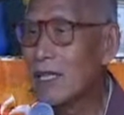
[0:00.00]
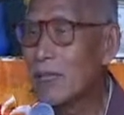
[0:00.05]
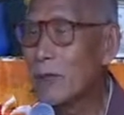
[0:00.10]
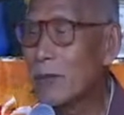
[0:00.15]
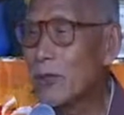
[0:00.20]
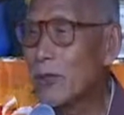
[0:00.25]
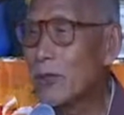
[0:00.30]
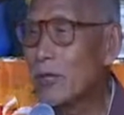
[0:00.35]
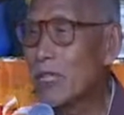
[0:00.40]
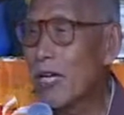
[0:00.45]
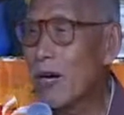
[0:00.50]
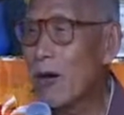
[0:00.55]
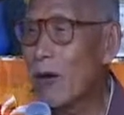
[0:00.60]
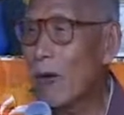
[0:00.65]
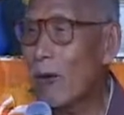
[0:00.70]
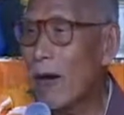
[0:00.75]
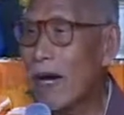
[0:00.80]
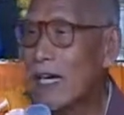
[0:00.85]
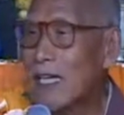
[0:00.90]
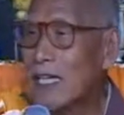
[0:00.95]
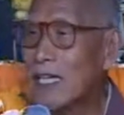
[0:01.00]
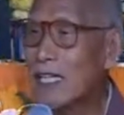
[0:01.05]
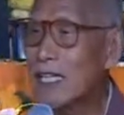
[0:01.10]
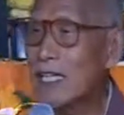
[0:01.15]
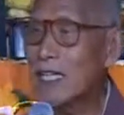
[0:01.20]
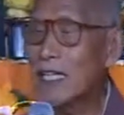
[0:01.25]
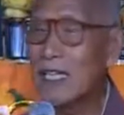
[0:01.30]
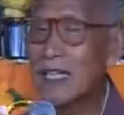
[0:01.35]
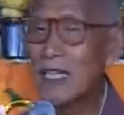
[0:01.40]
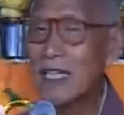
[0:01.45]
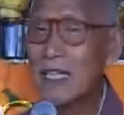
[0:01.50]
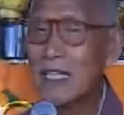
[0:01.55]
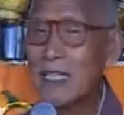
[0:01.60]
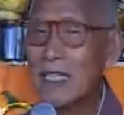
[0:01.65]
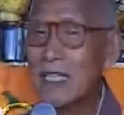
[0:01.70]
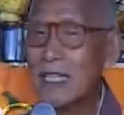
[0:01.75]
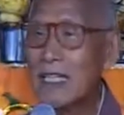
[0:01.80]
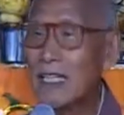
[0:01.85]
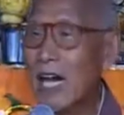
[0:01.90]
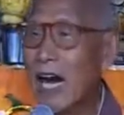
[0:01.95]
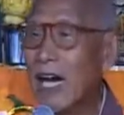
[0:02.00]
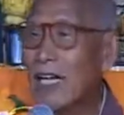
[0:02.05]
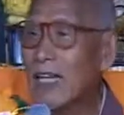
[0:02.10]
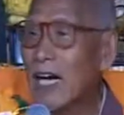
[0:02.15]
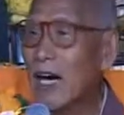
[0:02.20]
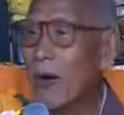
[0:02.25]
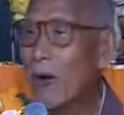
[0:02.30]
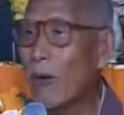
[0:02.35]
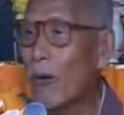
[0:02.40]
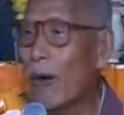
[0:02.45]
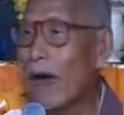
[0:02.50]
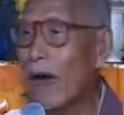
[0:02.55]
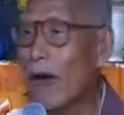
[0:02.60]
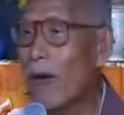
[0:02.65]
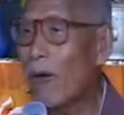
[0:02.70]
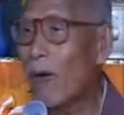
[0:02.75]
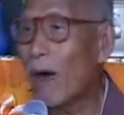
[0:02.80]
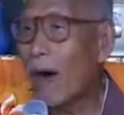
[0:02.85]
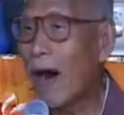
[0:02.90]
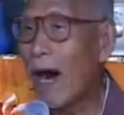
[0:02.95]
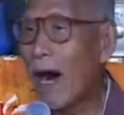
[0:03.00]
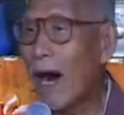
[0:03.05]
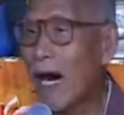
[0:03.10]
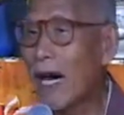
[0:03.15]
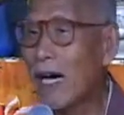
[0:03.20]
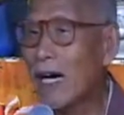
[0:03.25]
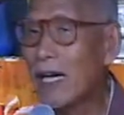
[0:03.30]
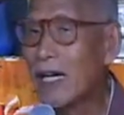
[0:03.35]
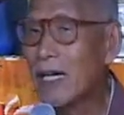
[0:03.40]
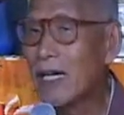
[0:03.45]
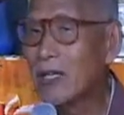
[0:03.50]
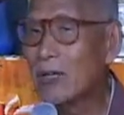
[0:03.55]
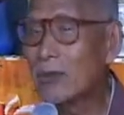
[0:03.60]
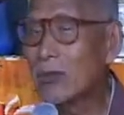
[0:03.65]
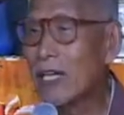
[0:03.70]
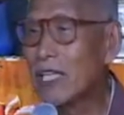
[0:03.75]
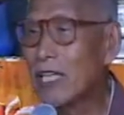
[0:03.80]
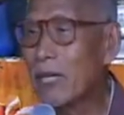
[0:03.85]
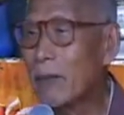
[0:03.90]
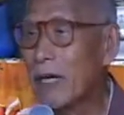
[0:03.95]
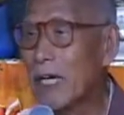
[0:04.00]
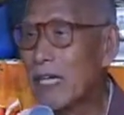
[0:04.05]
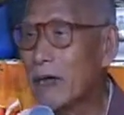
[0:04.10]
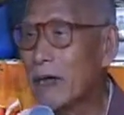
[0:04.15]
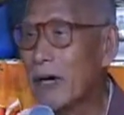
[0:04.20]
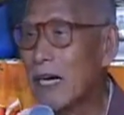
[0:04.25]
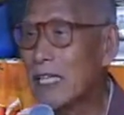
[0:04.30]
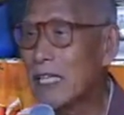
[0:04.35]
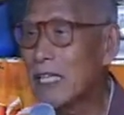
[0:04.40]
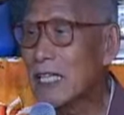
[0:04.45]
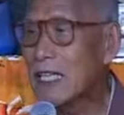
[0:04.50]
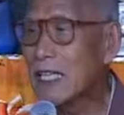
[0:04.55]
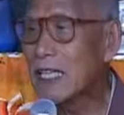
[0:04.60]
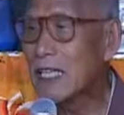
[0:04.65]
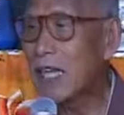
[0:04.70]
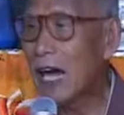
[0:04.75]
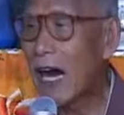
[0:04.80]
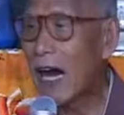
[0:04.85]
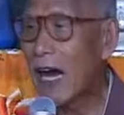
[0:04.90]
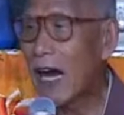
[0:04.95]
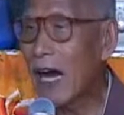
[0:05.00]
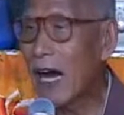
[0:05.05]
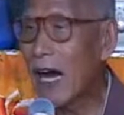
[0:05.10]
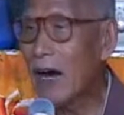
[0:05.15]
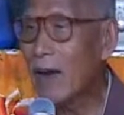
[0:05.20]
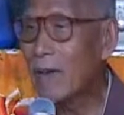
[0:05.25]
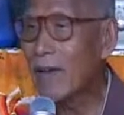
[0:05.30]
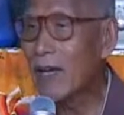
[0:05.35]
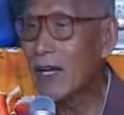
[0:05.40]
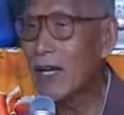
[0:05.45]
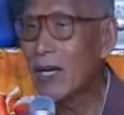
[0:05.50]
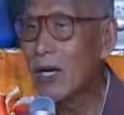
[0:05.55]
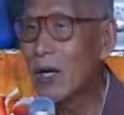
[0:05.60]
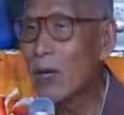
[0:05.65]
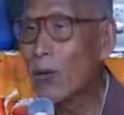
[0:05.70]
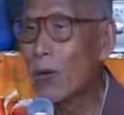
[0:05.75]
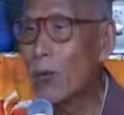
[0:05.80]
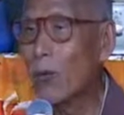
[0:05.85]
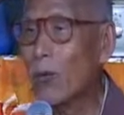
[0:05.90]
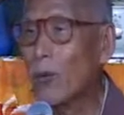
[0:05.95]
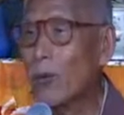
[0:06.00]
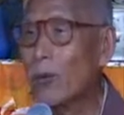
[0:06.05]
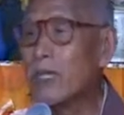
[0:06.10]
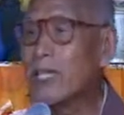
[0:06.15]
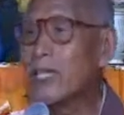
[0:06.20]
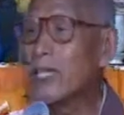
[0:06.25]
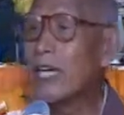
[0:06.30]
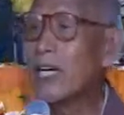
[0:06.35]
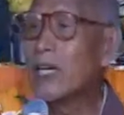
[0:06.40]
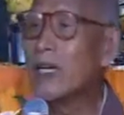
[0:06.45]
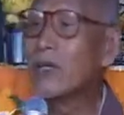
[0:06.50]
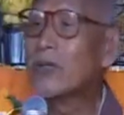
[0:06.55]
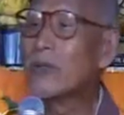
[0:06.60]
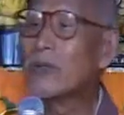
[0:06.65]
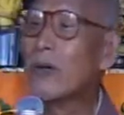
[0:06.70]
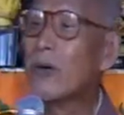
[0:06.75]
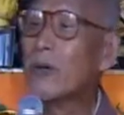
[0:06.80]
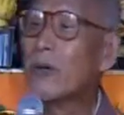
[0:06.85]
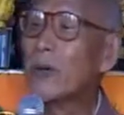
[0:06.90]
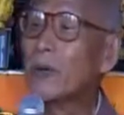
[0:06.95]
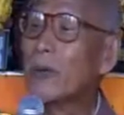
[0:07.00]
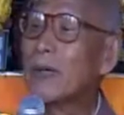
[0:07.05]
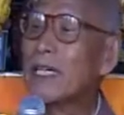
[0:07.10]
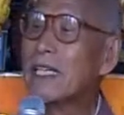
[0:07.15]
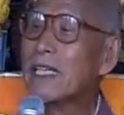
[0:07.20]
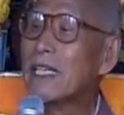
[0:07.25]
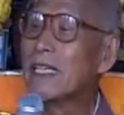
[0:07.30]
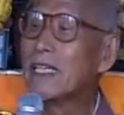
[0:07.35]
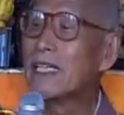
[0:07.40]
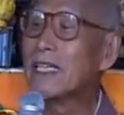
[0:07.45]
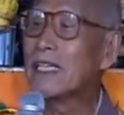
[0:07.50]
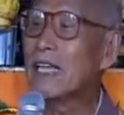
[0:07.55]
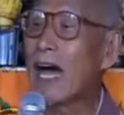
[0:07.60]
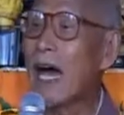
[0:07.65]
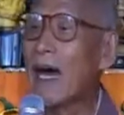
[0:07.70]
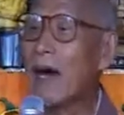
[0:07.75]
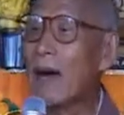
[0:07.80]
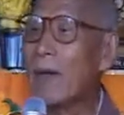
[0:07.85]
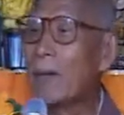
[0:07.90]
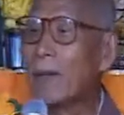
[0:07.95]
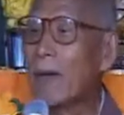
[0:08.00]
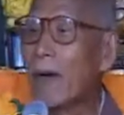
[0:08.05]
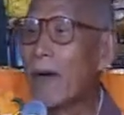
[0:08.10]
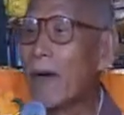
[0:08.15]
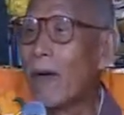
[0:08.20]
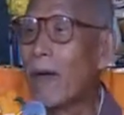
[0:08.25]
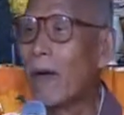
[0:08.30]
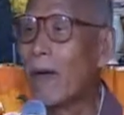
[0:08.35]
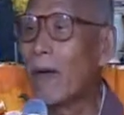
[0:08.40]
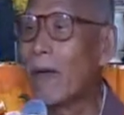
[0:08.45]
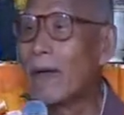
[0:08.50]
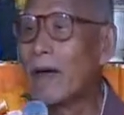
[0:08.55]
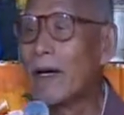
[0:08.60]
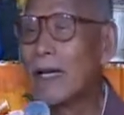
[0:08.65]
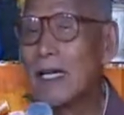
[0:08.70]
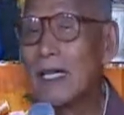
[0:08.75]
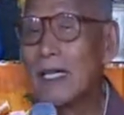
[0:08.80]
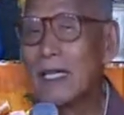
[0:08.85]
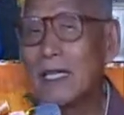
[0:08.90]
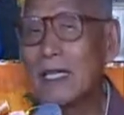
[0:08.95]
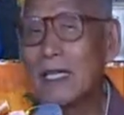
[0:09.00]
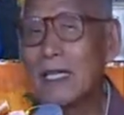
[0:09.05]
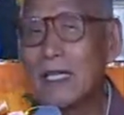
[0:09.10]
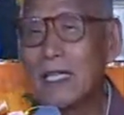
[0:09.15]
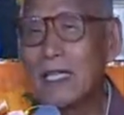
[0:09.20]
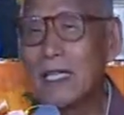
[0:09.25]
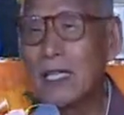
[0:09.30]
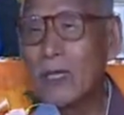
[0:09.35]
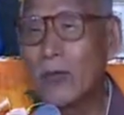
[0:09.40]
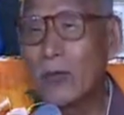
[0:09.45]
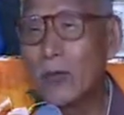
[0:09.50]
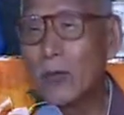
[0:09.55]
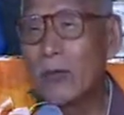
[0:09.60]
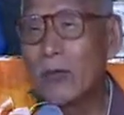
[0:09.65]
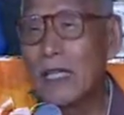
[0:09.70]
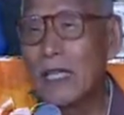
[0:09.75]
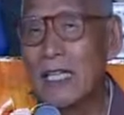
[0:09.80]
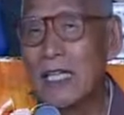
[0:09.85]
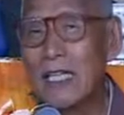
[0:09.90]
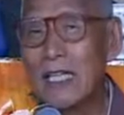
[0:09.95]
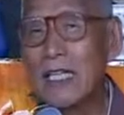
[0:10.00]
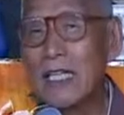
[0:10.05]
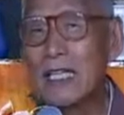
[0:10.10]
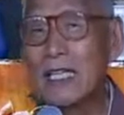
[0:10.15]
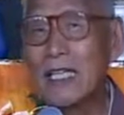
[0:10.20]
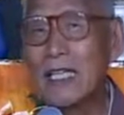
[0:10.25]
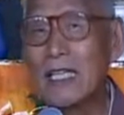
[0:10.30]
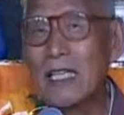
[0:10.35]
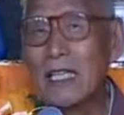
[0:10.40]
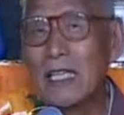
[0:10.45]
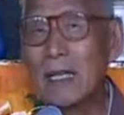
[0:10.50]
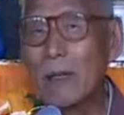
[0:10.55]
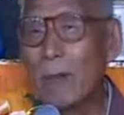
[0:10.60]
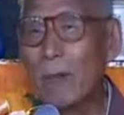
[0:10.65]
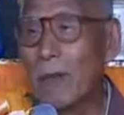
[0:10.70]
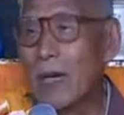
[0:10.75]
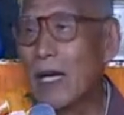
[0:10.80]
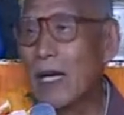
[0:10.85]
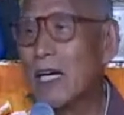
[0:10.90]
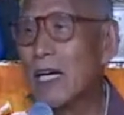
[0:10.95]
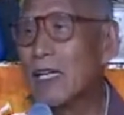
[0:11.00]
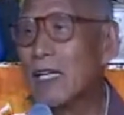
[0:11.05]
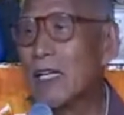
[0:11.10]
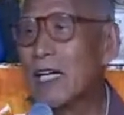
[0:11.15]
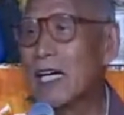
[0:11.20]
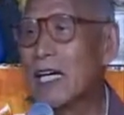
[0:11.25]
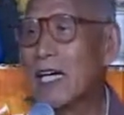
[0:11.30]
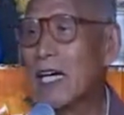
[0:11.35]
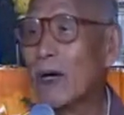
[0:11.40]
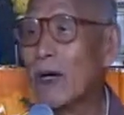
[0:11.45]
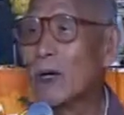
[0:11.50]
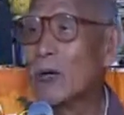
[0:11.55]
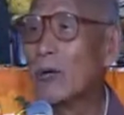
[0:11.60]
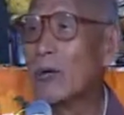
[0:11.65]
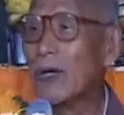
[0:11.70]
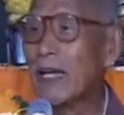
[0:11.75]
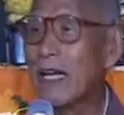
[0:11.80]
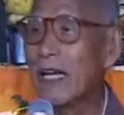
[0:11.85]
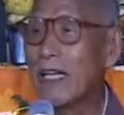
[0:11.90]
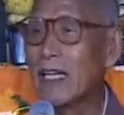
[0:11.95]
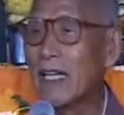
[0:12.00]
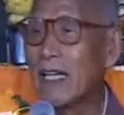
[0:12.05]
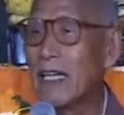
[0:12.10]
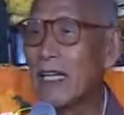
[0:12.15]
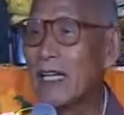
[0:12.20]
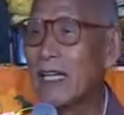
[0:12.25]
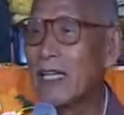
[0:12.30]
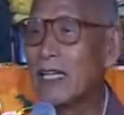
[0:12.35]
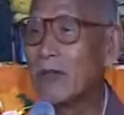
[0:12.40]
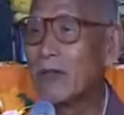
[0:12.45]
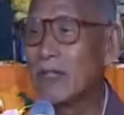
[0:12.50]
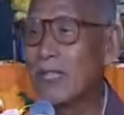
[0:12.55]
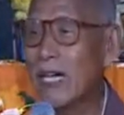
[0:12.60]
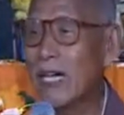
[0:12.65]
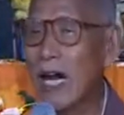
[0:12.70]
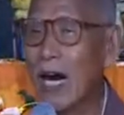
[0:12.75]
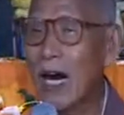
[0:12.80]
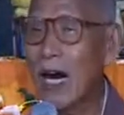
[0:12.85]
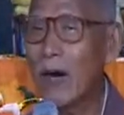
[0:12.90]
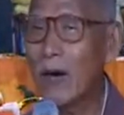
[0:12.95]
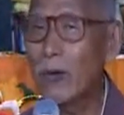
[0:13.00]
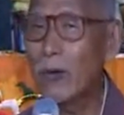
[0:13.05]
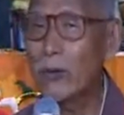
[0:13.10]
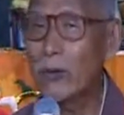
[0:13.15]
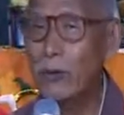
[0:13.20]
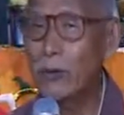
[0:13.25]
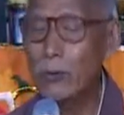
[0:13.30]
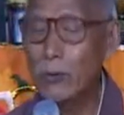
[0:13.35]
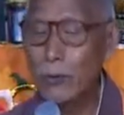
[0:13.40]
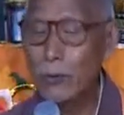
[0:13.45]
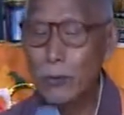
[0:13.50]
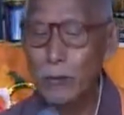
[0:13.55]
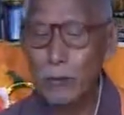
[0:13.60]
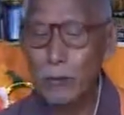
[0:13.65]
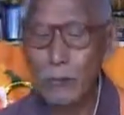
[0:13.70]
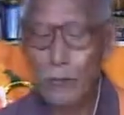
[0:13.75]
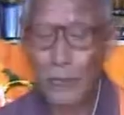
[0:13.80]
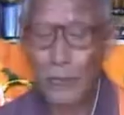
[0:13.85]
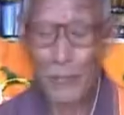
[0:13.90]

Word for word: 你怎么做这个坏事，讲那个坏话，从那么个坏思想呀？无形中皈依三宝，自己鼓励自己，别人也可以鼓励你，有这样好处。